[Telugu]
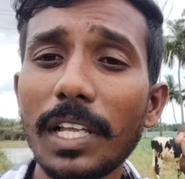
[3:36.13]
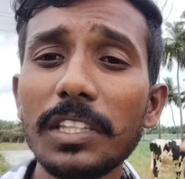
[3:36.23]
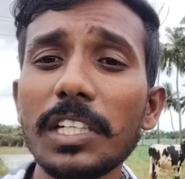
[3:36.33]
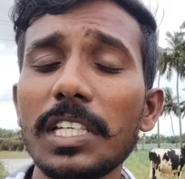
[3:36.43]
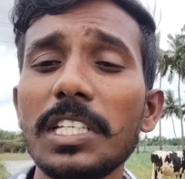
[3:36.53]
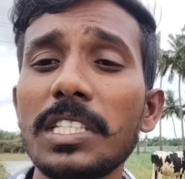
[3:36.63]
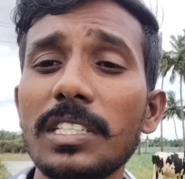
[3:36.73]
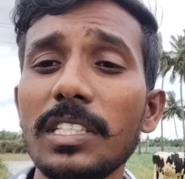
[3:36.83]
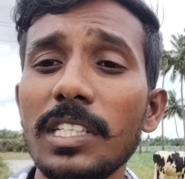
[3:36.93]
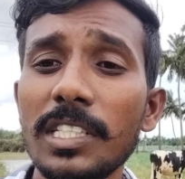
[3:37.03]
నేను
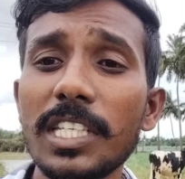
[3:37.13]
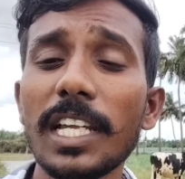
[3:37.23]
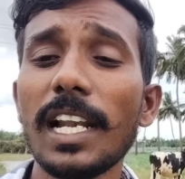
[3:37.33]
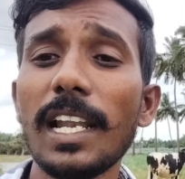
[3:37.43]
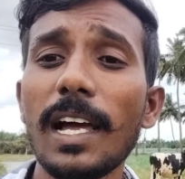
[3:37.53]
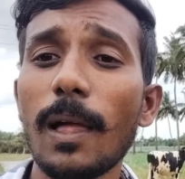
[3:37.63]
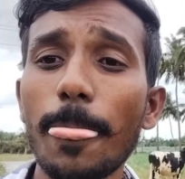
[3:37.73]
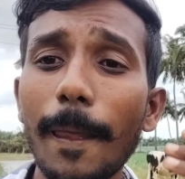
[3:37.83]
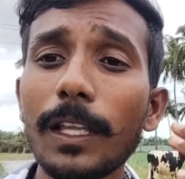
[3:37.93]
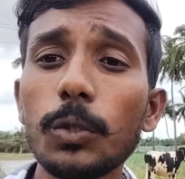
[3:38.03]
అందరికీ
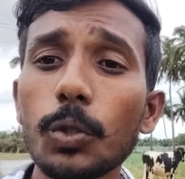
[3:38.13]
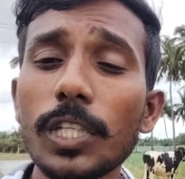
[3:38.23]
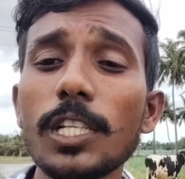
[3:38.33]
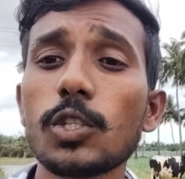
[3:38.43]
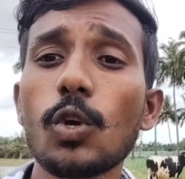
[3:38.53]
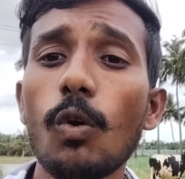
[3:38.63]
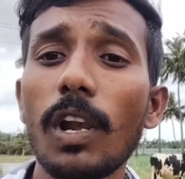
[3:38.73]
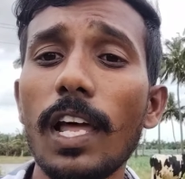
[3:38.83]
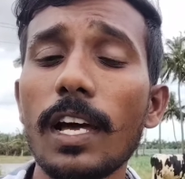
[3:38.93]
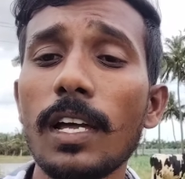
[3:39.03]
చేరల్లా అందరూ
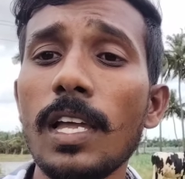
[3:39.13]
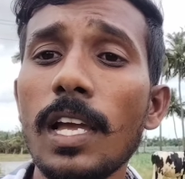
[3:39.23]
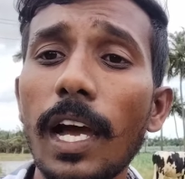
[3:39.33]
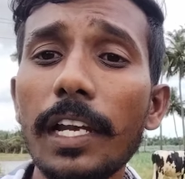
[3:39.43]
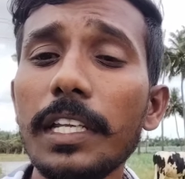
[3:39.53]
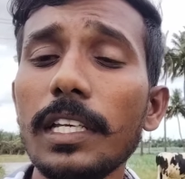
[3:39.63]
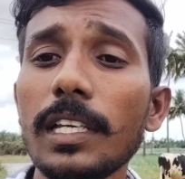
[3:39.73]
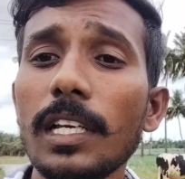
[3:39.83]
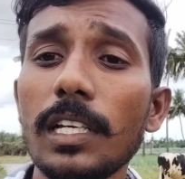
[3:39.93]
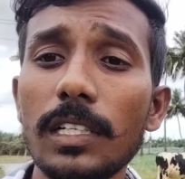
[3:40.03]
తెలుసుకోవాలా
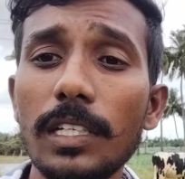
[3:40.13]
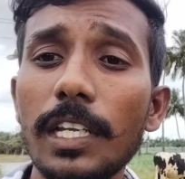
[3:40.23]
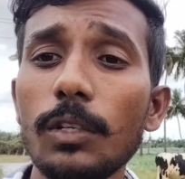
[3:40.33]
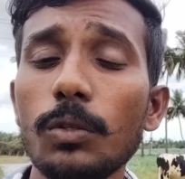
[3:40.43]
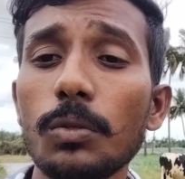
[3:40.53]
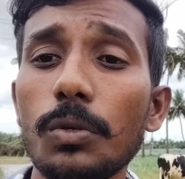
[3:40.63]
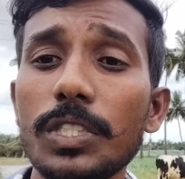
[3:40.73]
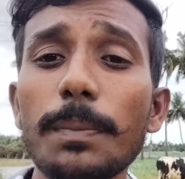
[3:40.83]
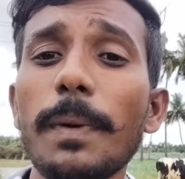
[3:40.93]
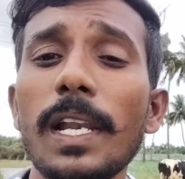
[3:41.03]
అని
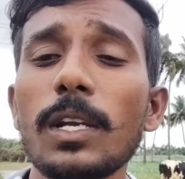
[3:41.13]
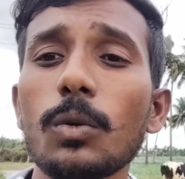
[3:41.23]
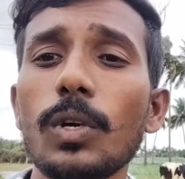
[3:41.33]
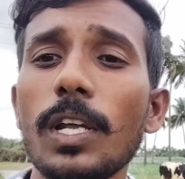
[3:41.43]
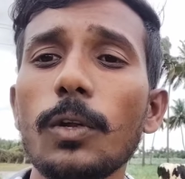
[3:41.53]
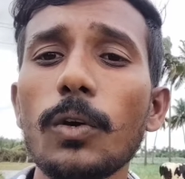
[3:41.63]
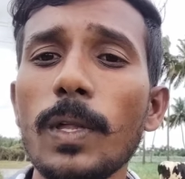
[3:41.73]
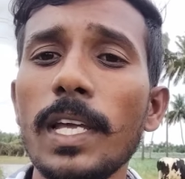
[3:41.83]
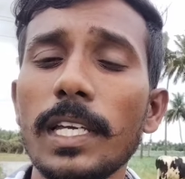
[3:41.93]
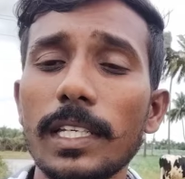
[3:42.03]
నేను చెప్పాలా
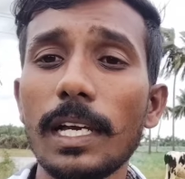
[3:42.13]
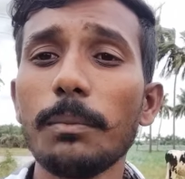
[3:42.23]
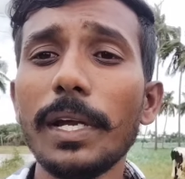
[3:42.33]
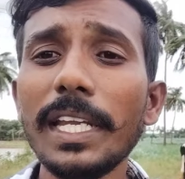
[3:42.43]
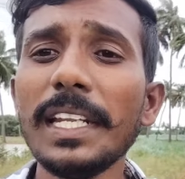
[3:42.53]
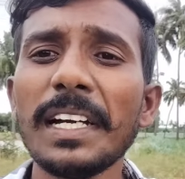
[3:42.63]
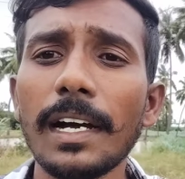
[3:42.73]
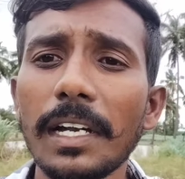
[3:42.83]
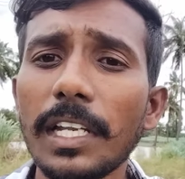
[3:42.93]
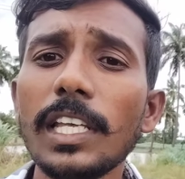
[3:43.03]
అనుకున్నాను
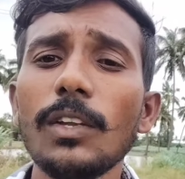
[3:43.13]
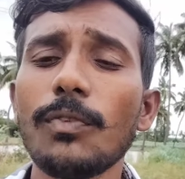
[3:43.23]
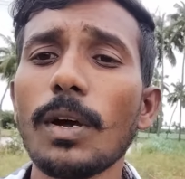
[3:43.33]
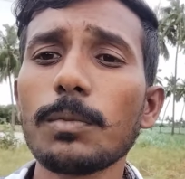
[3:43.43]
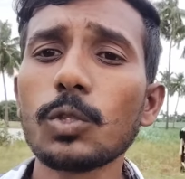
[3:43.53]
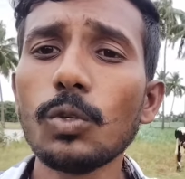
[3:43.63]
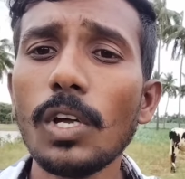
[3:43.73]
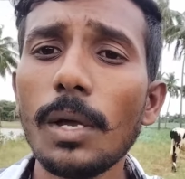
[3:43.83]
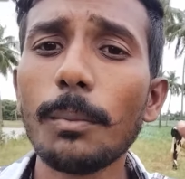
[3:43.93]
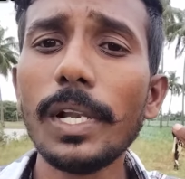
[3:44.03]
మెయిన్గా డైరీ
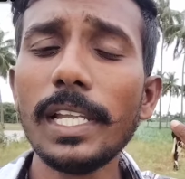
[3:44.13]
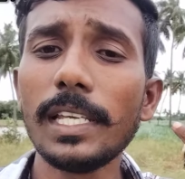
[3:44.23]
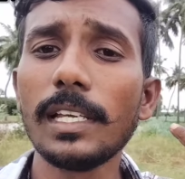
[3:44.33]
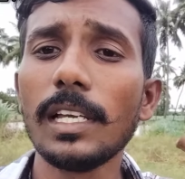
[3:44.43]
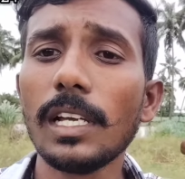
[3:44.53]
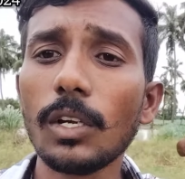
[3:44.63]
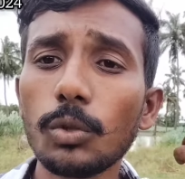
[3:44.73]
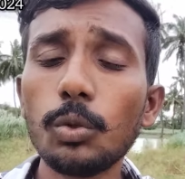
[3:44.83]
ఫామ్స్ మళ్ళీ